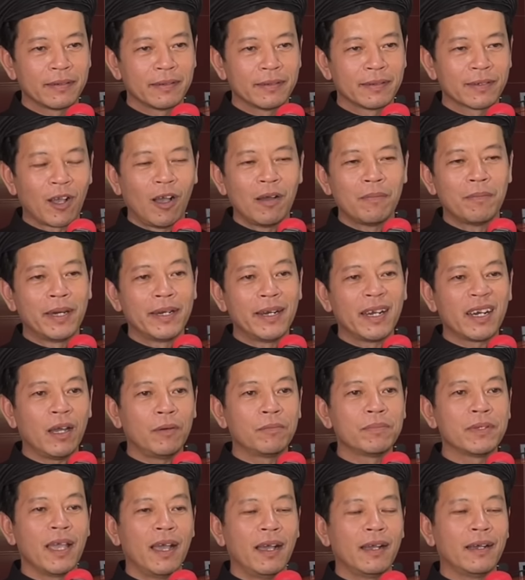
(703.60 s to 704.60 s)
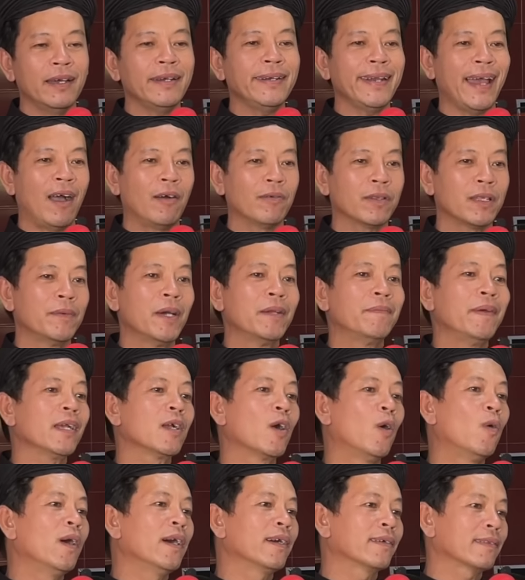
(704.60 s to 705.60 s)
còn mình là nông dân ít học thì mình thấy
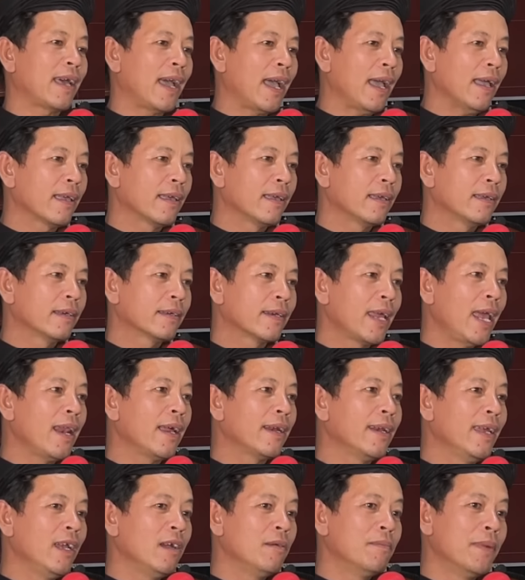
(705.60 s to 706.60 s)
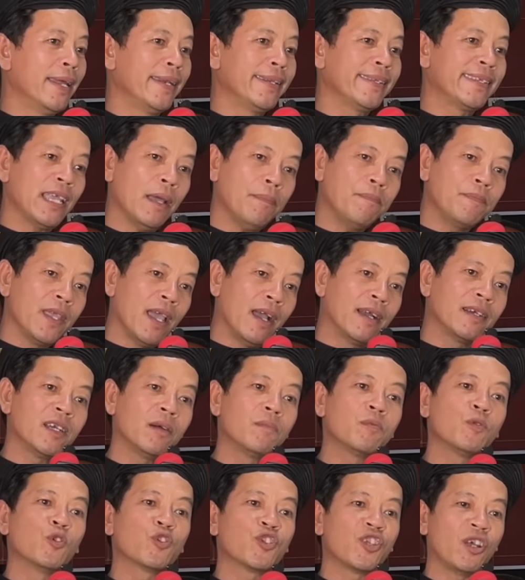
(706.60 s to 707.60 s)
ngu hơn ta đây là điều mình chấp nhận
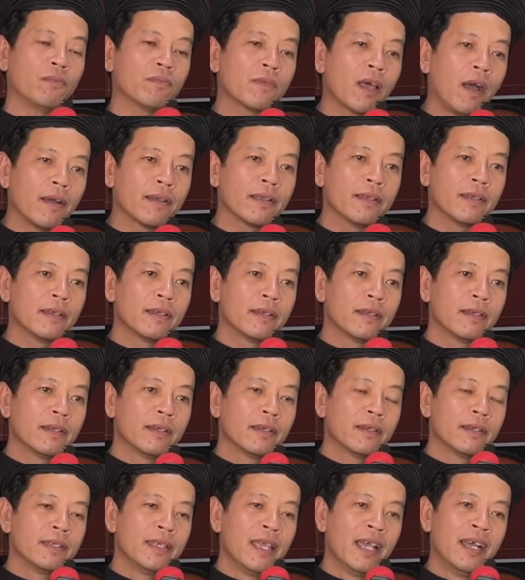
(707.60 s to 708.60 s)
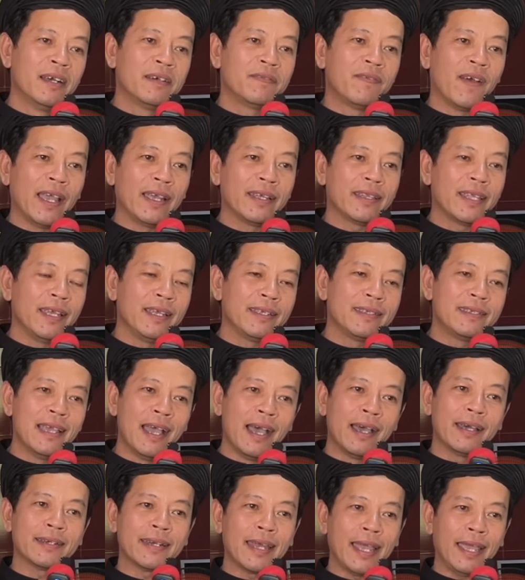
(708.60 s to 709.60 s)
trong cuộc sống thôi như vậy thì
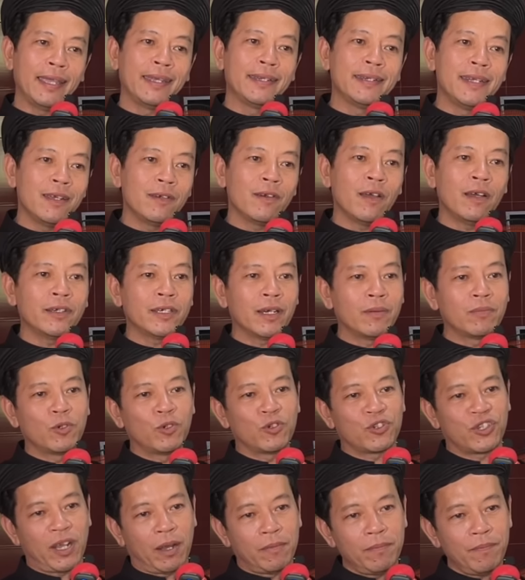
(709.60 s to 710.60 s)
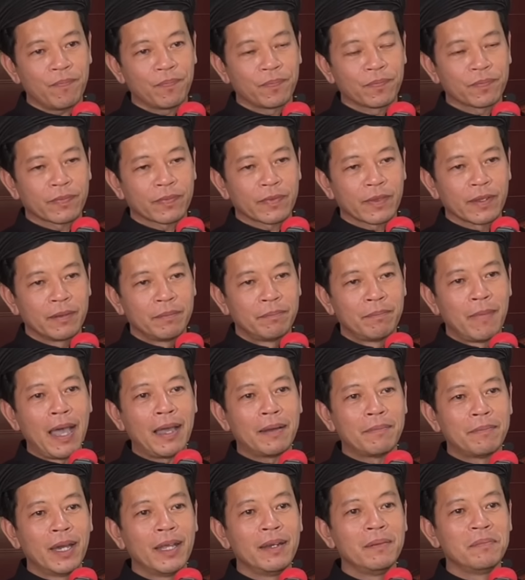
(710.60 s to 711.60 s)
giờ này nếu nói trong cuộc sống
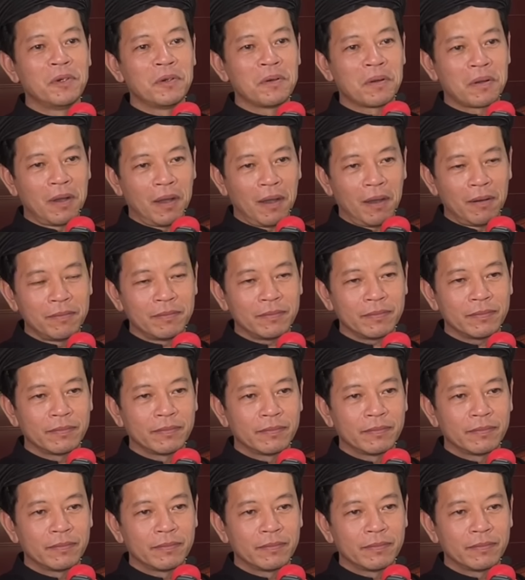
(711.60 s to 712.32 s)
mà mình muốn khôn